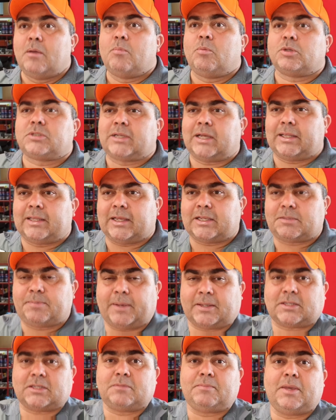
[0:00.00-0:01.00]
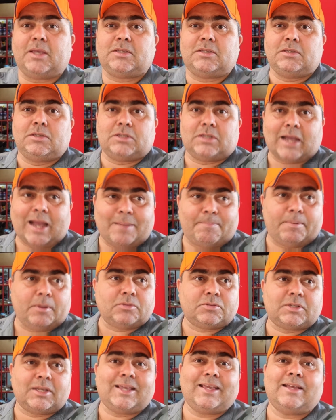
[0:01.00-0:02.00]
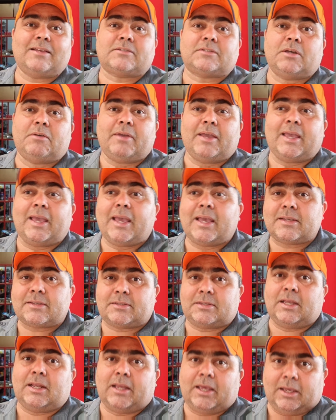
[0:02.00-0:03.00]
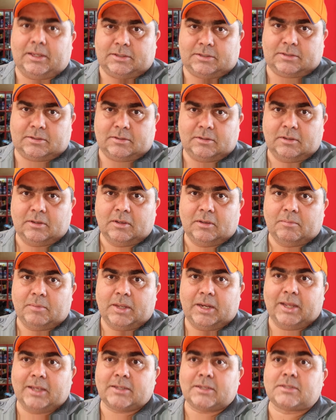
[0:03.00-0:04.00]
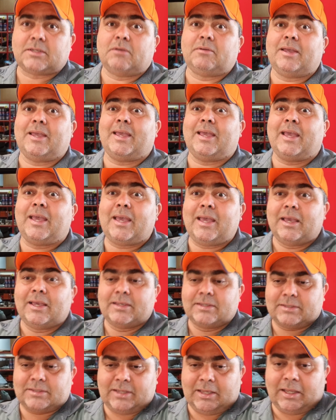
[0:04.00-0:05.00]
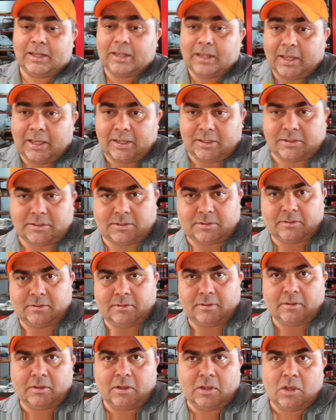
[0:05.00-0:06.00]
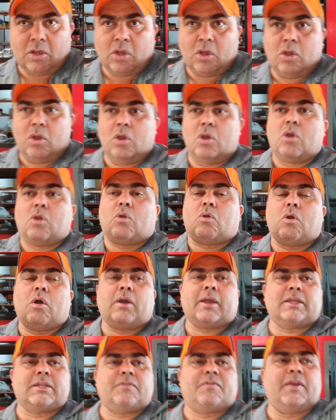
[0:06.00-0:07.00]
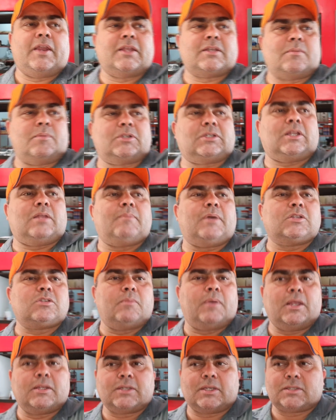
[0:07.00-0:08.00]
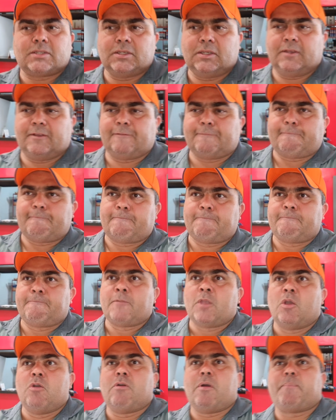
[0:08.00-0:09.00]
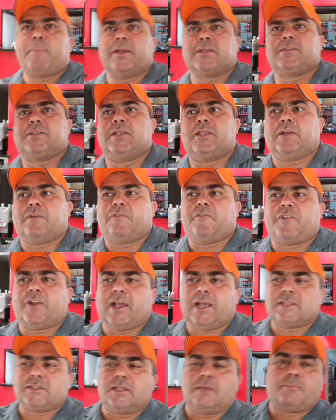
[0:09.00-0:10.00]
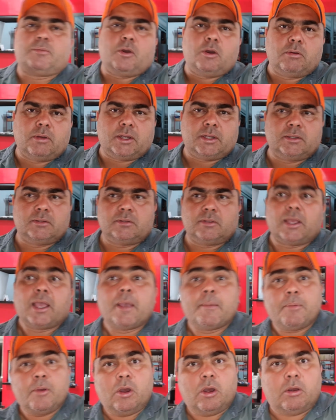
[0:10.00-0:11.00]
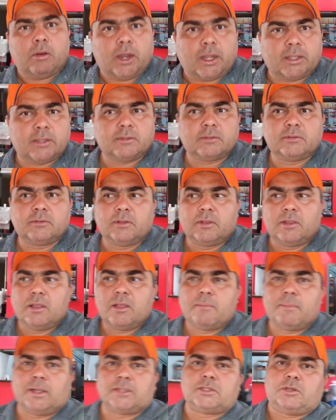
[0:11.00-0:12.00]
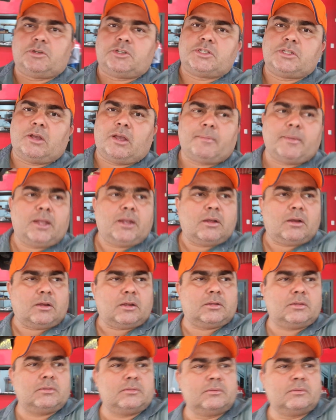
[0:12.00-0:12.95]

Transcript: Moçada, as peças made in Japan são excelentes, beleza? São excelentes. Qual que é a diferença? Moçada, é mais ou menos assim. Uma pastilha frase é boa? É boa, mas a original é melhor.